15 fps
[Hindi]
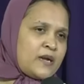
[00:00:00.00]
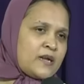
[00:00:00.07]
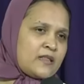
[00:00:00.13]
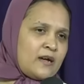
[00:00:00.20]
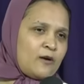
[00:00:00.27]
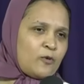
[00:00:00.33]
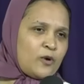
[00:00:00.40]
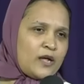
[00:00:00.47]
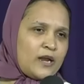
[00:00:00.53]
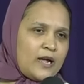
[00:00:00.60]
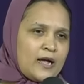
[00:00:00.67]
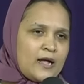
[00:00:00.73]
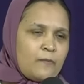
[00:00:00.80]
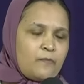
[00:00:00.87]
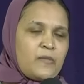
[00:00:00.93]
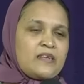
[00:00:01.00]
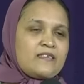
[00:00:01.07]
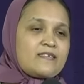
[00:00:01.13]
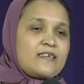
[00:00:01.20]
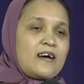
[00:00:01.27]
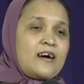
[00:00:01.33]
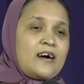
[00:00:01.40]
बर्ताव करे मैं
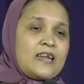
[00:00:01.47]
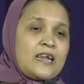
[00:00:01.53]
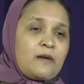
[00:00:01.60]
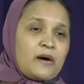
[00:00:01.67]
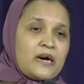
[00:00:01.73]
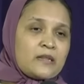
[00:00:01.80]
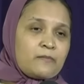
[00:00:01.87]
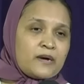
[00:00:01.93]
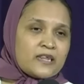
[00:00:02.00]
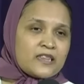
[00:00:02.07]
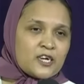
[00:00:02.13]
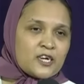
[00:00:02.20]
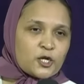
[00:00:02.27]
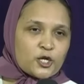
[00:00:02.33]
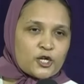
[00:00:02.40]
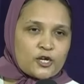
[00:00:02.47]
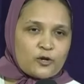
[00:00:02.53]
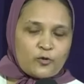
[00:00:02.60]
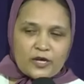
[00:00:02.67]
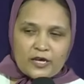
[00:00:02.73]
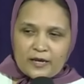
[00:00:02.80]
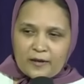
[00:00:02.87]
सारी बात बर्दाश्त
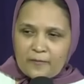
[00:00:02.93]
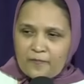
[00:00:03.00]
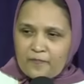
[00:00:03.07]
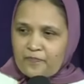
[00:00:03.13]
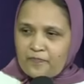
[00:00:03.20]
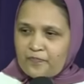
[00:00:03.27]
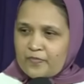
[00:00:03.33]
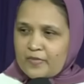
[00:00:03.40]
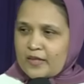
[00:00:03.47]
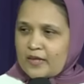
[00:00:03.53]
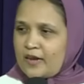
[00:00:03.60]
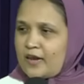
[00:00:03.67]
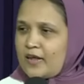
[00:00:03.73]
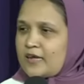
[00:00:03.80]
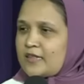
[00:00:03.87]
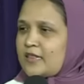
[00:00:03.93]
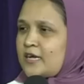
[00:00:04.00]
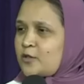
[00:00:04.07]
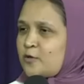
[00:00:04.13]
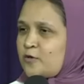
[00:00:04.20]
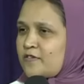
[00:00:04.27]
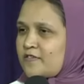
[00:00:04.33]
करूँगी लगता
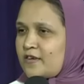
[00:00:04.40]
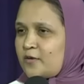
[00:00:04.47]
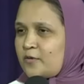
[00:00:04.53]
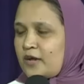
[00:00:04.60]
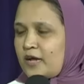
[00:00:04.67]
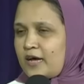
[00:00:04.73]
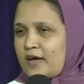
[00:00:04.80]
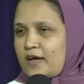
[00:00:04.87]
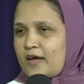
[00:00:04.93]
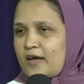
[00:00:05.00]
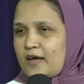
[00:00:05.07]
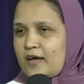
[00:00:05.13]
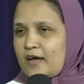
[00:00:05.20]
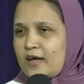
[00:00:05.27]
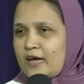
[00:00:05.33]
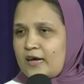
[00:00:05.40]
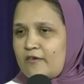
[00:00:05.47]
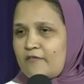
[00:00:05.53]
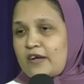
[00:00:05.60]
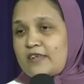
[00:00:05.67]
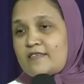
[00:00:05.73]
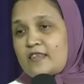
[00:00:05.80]
तो ज़रूर है
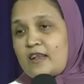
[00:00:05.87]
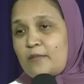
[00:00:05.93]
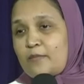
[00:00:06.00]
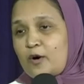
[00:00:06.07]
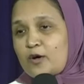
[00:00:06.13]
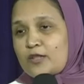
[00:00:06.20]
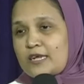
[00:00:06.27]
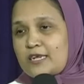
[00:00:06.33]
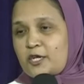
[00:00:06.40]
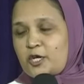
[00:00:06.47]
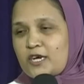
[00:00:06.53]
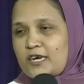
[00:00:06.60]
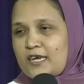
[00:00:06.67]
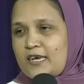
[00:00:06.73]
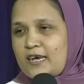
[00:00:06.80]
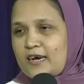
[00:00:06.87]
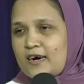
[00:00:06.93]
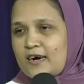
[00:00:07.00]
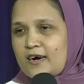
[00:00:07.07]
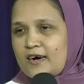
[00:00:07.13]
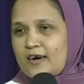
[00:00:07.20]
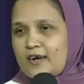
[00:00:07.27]
फैसला बहुत अच्छा किया
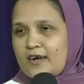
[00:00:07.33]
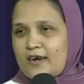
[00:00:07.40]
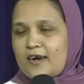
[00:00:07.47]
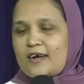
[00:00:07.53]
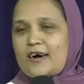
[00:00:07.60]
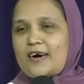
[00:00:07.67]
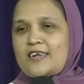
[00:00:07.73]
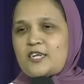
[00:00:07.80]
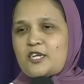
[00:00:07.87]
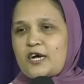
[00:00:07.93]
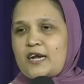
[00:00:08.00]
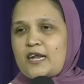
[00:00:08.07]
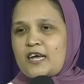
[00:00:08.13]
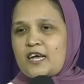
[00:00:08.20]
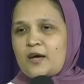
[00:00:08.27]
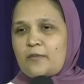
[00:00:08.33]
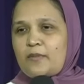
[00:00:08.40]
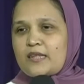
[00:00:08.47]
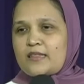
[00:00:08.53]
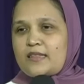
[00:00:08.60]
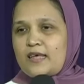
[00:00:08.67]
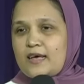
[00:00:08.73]
घर जाने के
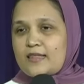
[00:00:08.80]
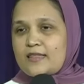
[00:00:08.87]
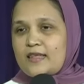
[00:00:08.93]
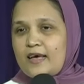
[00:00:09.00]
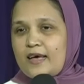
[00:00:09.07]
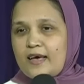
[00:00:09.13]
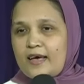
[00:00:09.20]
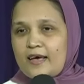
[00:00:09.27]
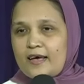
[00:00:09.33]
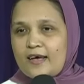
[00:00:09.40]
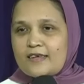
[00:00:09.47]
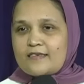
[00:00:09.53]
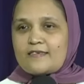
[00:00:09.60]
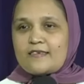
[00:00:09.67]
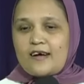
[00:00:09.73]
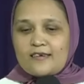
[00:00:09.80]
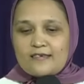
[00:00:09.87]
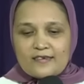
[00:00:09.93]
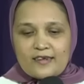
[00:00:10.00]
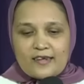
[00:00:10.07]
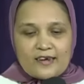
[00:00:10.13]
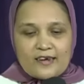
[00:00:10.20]
बाद देखते हैं सास
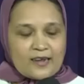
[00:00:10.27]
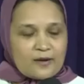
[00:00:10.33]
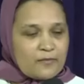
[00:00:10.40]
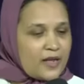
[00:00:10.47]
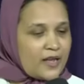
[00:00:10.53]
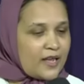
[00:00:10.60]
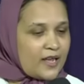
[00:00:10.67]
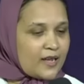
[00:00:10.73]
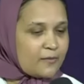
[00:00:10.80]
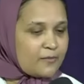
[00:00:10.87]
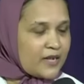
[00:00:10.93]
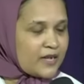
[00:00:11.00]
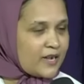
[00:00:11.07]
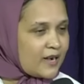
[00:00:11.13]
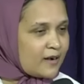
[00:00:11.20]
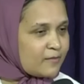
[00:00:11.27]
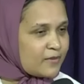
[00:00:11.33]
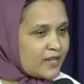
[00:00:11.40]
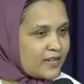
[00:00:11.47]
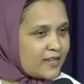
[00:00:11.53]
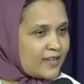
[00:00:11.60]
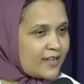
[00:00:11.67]
ने में एक भी काम
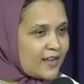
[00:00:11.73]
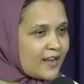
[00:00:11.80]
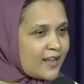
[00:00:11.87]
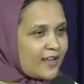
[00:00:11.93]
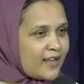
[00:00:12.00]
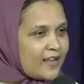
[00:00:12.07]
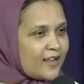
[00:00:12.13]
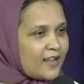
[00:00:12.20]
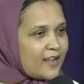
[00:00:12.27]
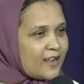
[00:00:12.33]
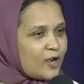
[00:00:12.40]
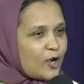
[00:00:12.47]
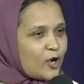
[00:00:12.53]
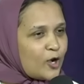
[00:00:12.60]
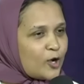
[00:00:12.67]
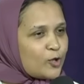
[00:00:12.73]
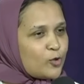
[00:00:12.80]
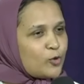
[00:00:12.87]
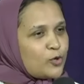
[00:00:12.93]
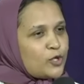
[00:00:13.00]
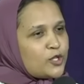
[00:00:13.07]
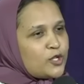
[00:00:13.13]
नहीं किया है
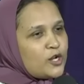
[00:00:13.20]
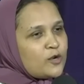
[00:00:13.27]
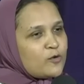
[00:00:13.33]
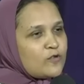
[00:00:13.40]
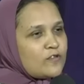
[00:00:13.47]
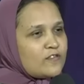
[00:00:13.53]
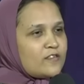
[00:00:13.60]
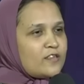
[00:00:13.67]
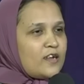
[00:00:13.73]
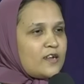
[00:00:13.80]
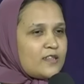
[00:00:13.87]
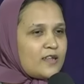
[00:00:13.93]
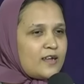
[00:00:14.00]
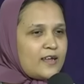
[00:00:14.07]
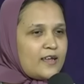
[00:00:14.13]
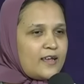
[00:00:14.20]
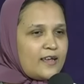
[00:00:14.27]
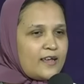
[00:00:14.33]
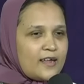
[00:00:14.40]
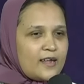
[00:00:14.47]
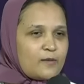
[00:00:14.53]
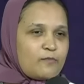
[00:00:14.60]
तो इतना गुस्सा आता है
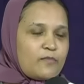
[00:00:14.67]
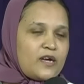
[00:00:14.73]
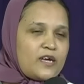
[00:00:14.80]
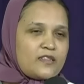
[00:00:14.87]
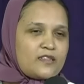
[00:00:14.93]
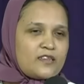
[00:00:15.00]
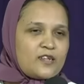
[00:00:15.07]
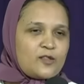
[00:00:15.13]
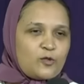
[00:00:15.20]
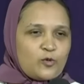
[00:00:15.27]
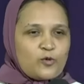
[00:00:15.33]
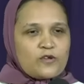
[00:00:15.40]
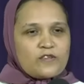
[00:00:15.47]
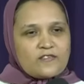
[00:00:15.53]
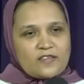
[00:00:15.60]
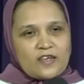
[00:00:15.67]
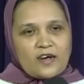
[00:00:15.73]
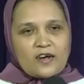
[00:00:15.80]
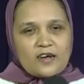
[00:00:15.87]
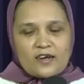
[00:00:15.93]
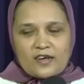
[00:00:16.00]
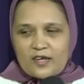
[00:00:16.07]
मैं इतने दूर से आ
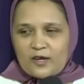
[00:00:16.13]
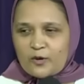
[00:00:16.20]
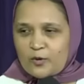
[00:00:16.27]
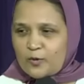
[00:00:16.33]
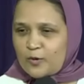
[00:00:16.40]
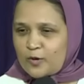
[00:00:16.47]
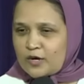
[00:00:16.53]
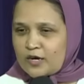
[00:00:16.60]
गई हूँ